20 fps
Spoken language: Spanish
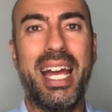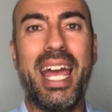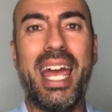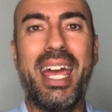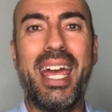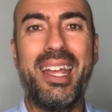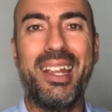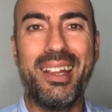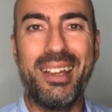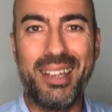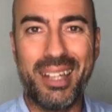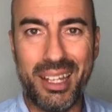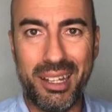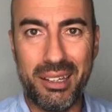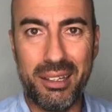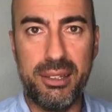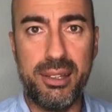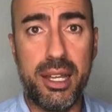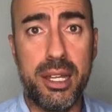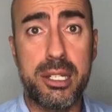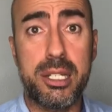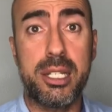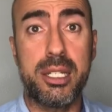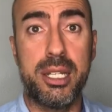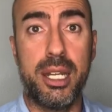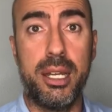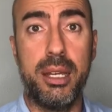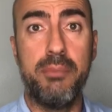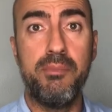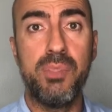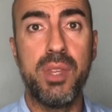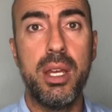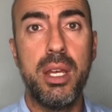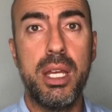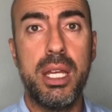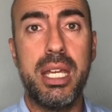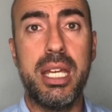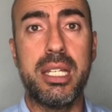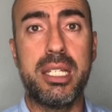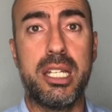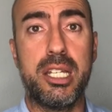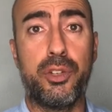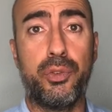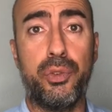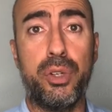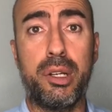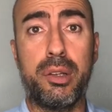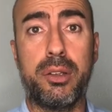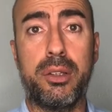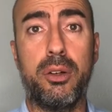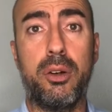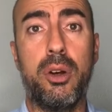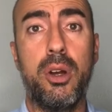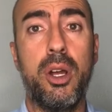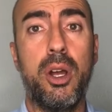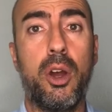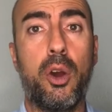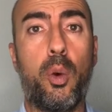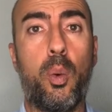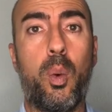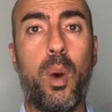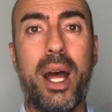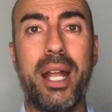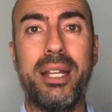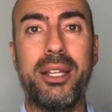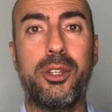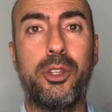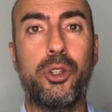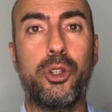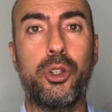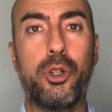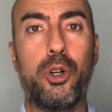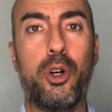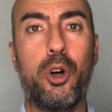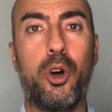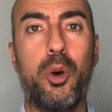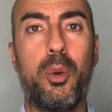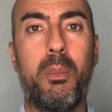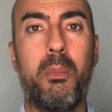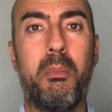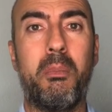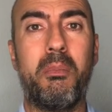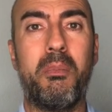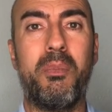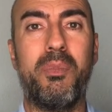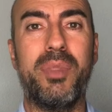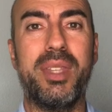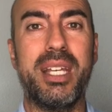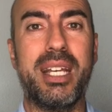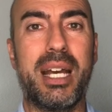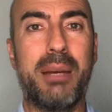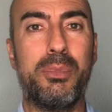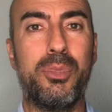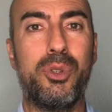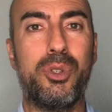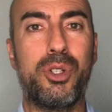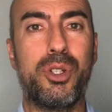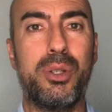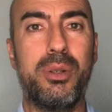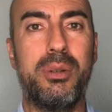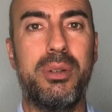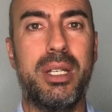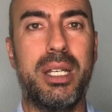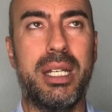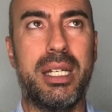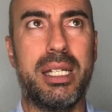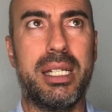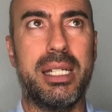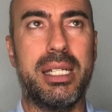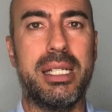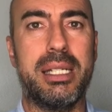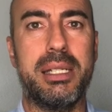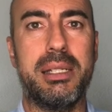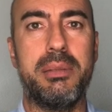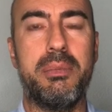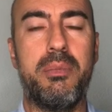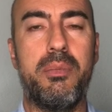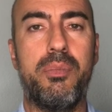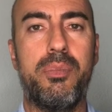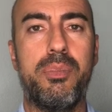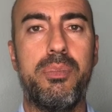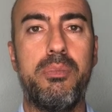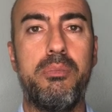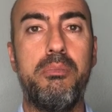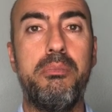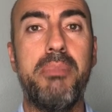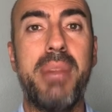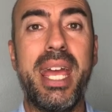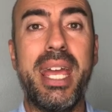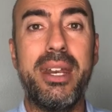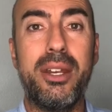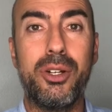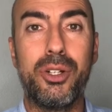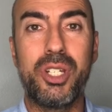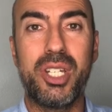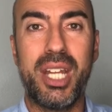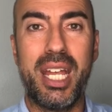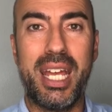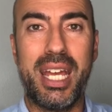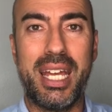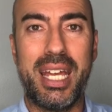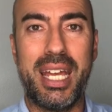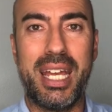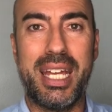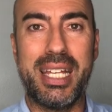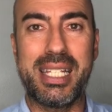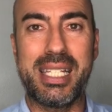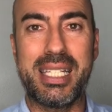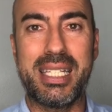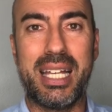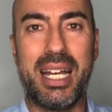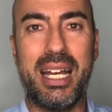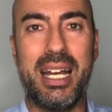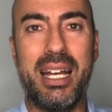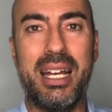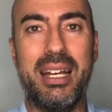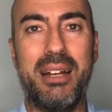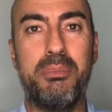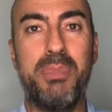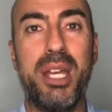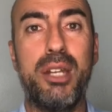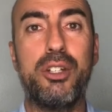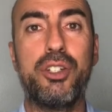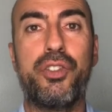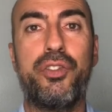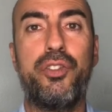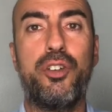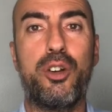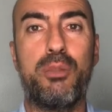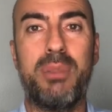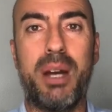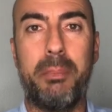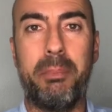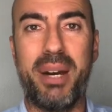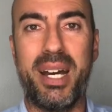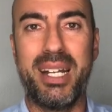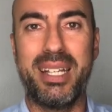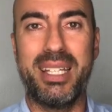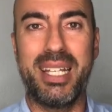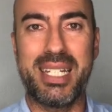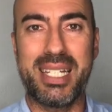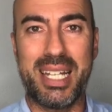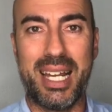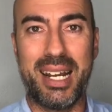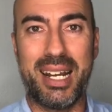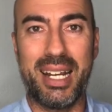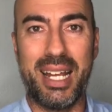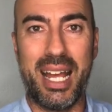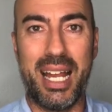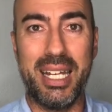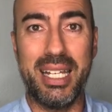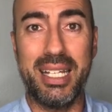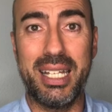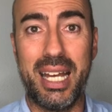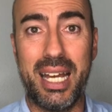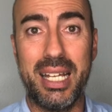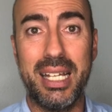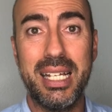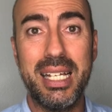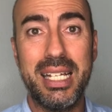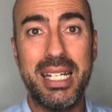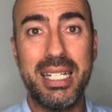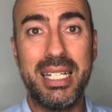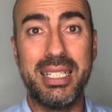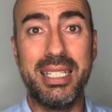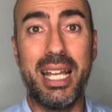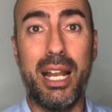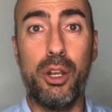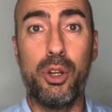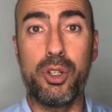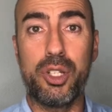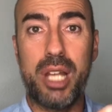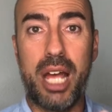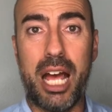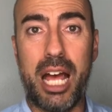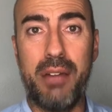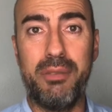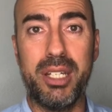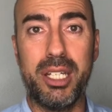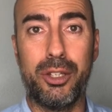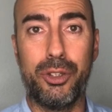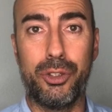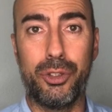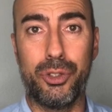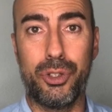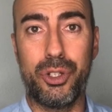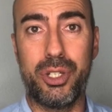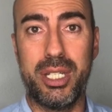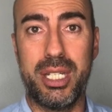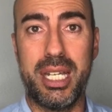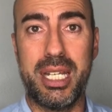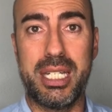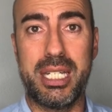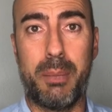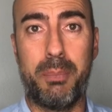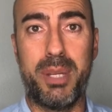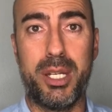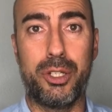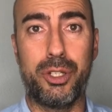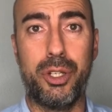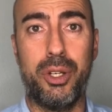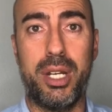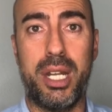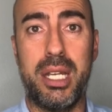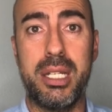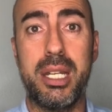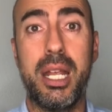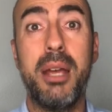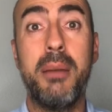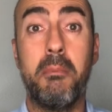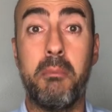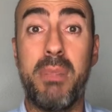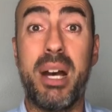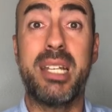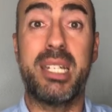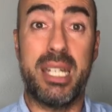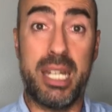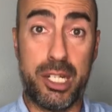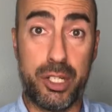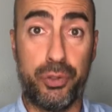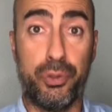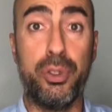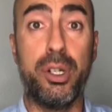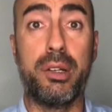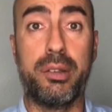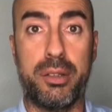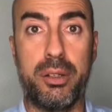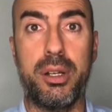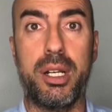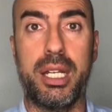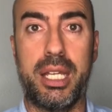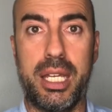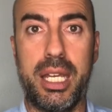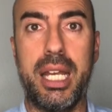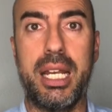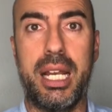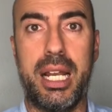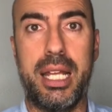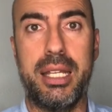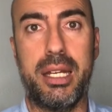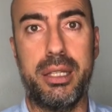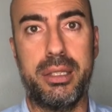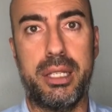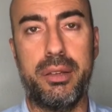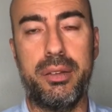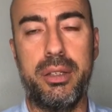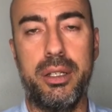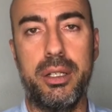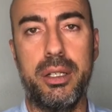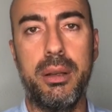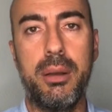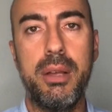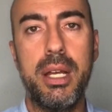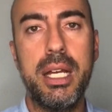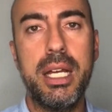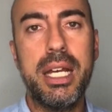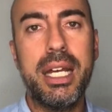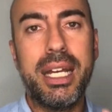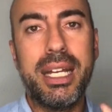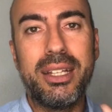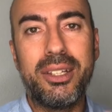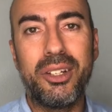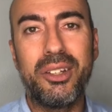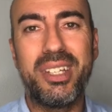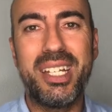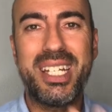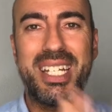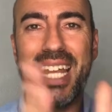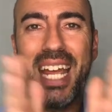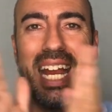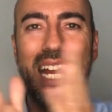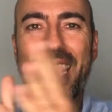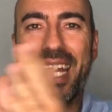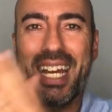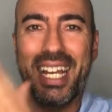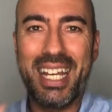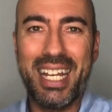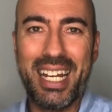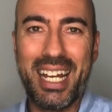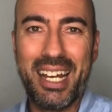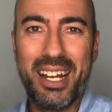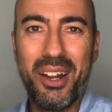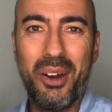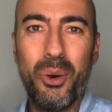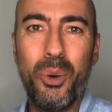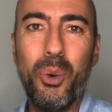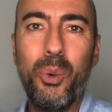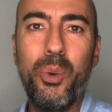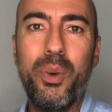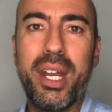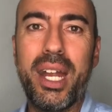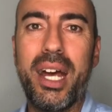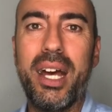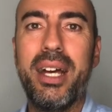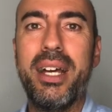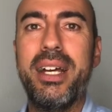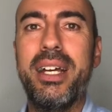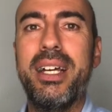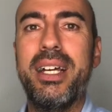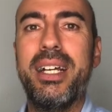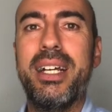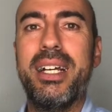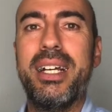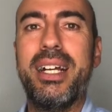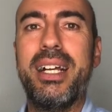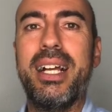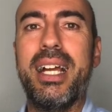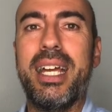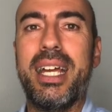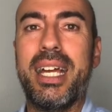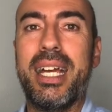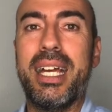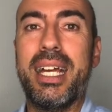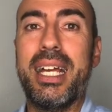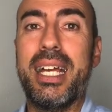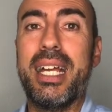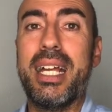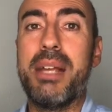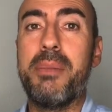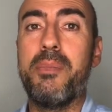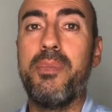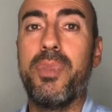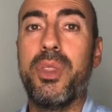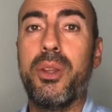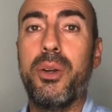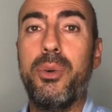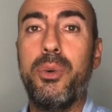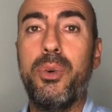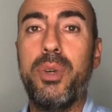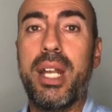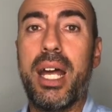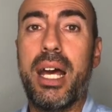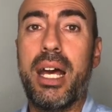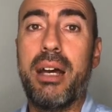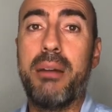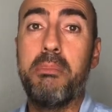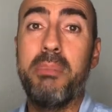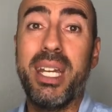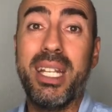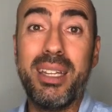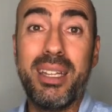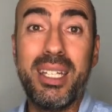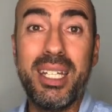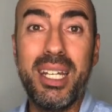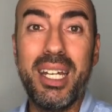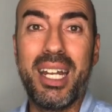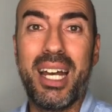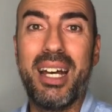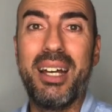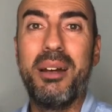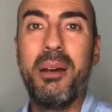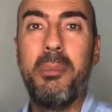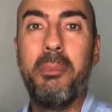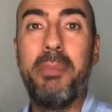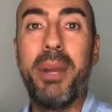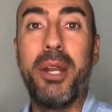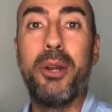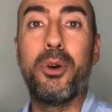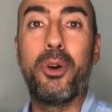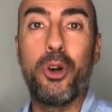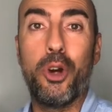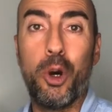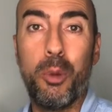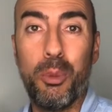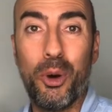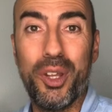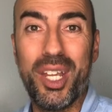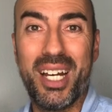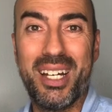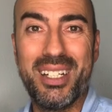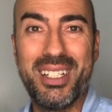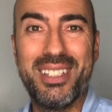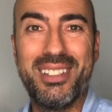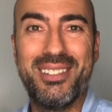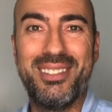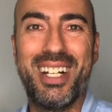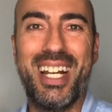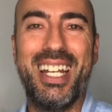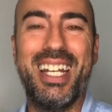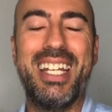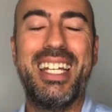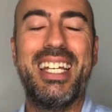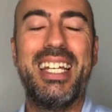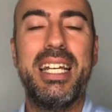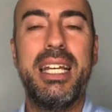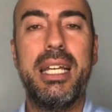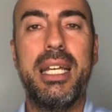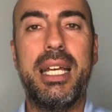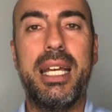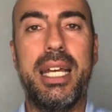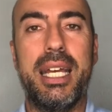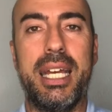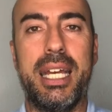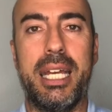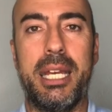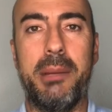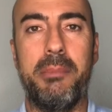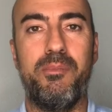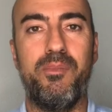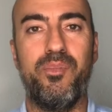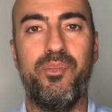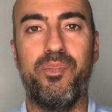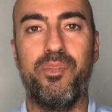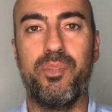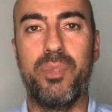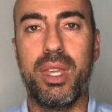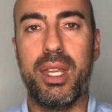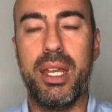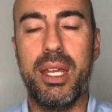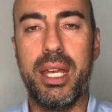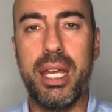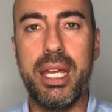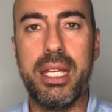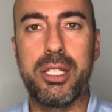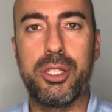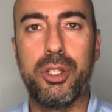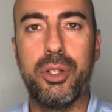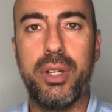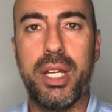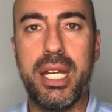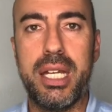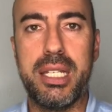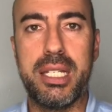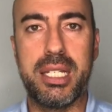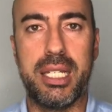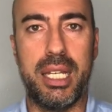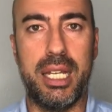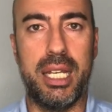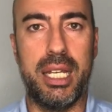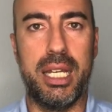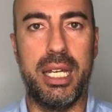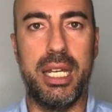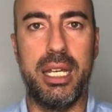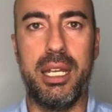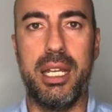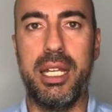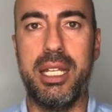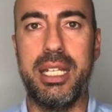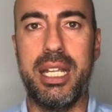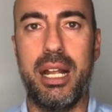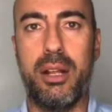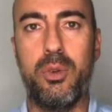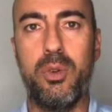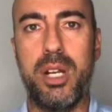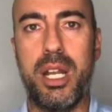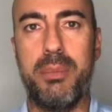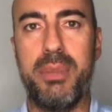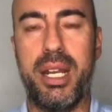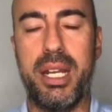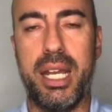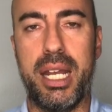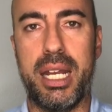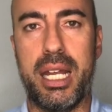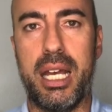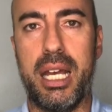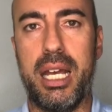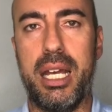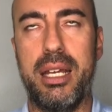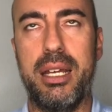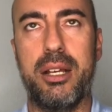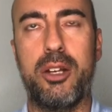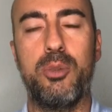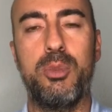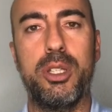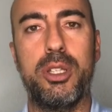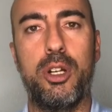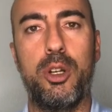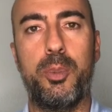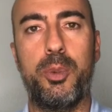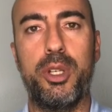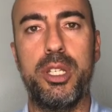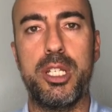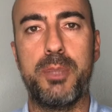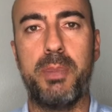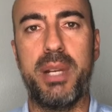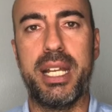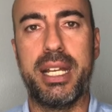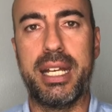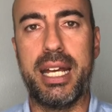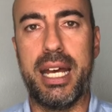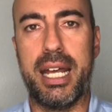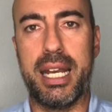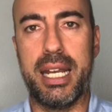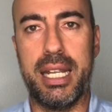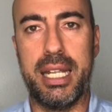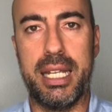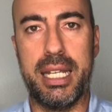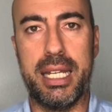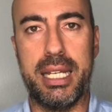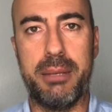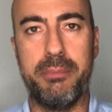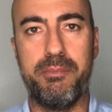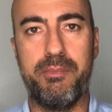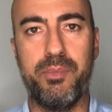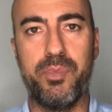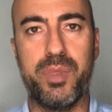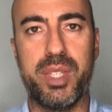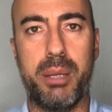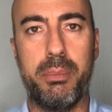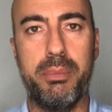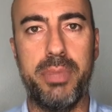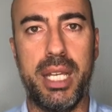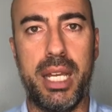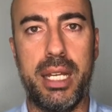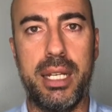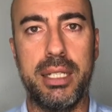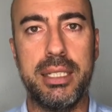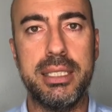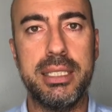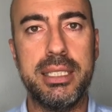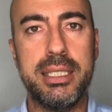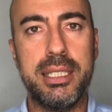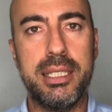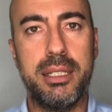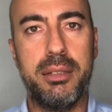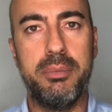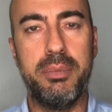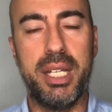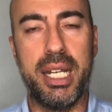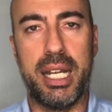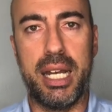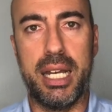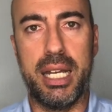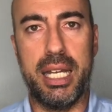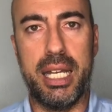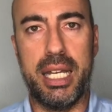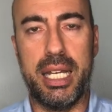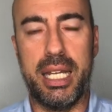entenderse, y ese esfuerzo, cuanto, mm, digamos, eh, menos está, menos forma parte esa realidad de los hábitos de esas personas, más esfuerzo requiere la adaptación, entonces elegirá una, eh, una mentira, pero cómoda, ¿vale? Em, esto es, eh, de alguna manera, ¿cómo te lo puedo explicar? Em, también, mira,